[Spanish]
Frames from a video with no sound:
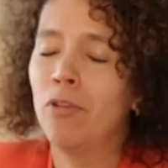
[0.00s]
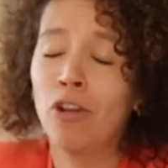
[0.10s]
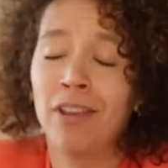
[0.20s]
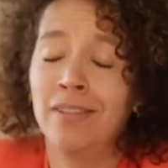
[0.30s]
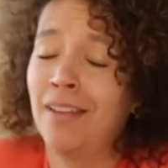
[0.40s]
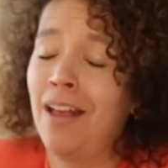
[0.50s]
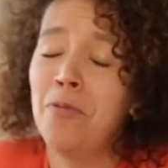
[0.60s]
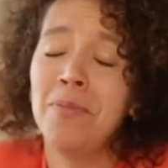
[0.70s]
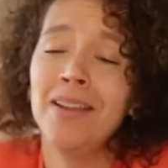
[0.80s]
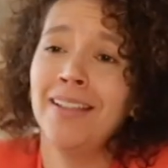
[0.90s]
lo que he
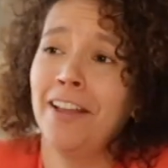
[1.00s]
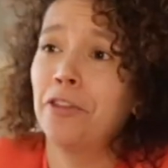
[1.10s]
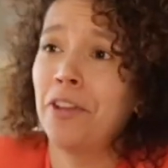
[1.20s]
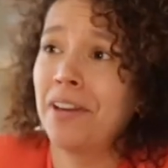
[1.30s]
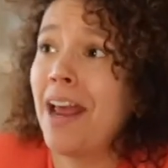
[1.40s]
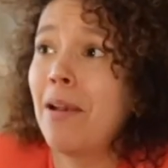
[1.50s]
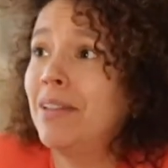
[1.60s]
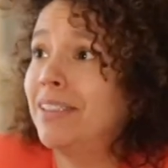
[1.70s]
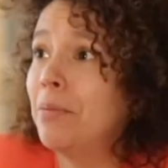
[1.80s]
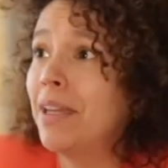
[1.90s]
estado, me
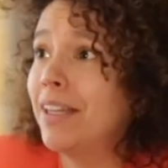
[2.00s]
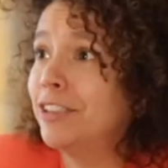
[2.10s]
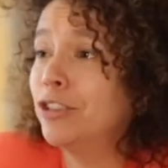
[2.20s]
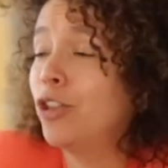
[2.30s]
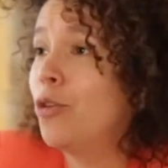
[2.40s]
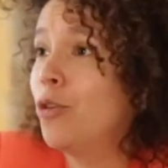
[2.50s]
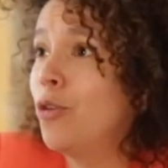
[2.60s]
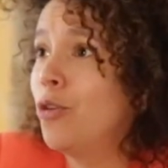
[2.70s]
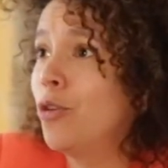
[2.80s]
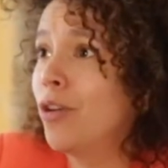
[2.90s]
realmente me
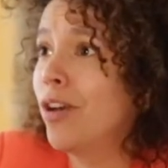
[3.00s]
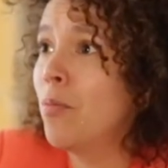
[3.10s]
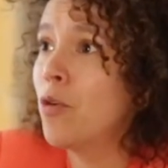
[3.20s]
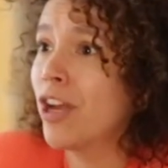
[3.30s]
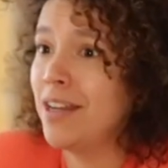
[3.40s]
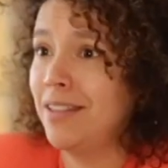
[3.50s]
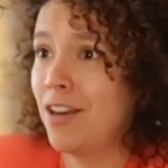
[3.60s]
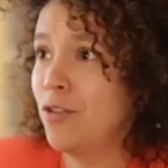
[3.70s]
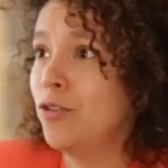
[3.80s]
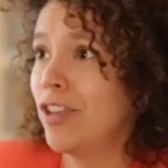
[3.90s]
encantó cómo
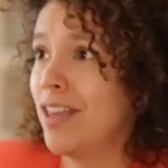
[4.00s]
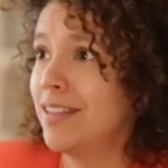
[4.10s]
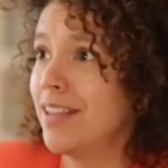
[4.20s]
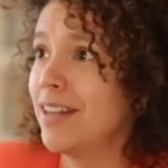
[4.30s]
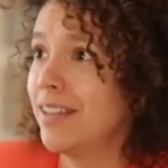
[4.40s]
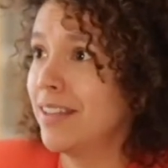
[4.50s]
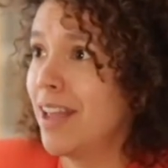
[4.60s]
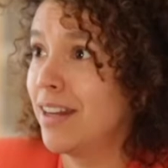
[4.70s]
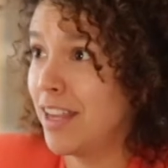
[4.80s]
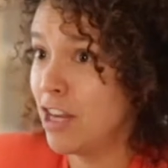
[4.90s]
organizaron ustedes
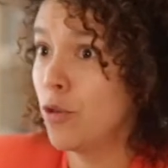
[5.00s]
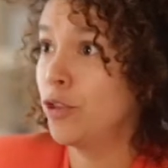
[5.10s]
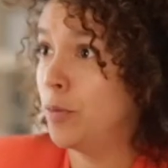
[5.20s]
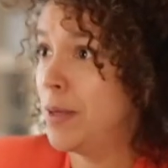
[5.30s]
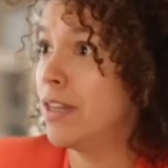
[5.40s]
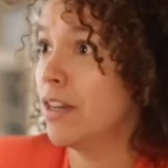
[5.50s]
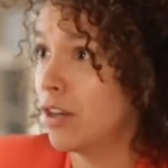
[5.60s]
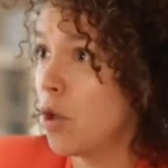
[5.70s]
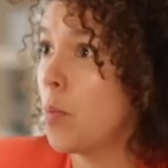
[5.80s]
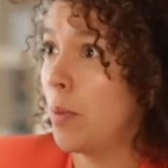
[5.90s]
el, keynote
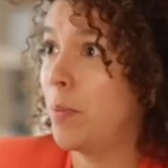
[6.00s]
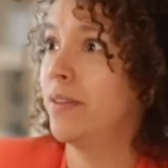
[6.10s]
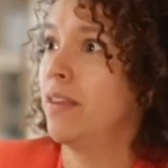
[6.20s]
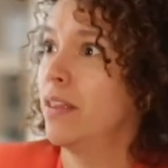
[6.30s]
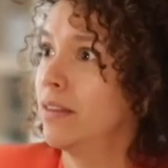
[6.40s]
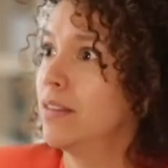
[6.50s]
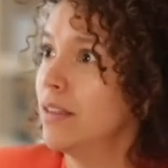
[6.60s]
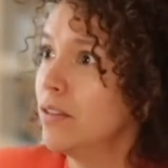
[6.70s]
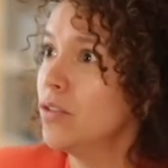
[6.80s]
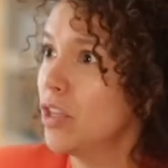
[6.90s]
speaker como el presidente
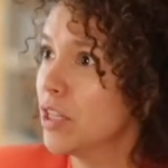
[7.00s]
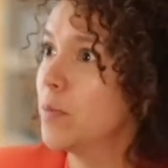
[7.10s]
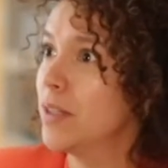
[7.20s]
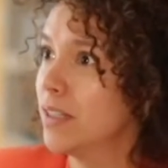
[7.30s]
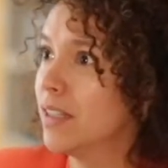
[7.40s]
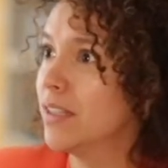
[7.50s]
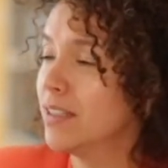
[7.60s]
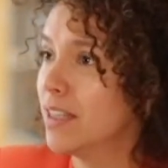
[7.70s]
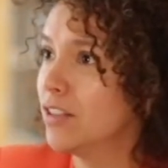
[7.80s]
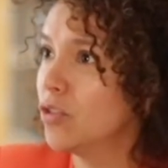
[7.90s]
Santos, el
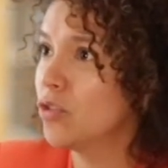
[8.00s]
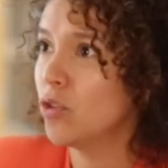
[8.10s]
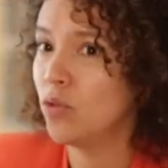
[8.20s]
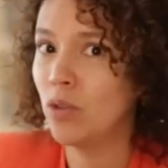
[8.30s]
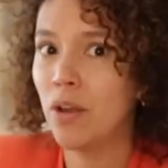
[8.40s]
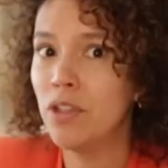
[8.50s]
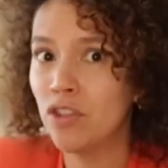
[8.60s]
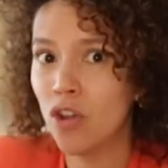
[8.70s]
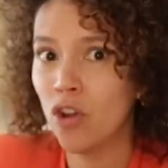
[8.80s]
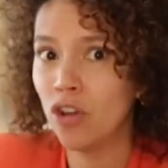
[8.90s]
expresidente Santos con una
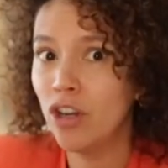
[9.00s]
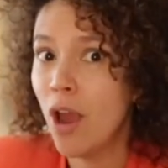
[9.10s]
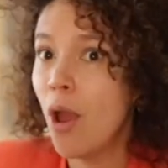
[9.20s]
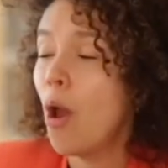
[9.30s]
visión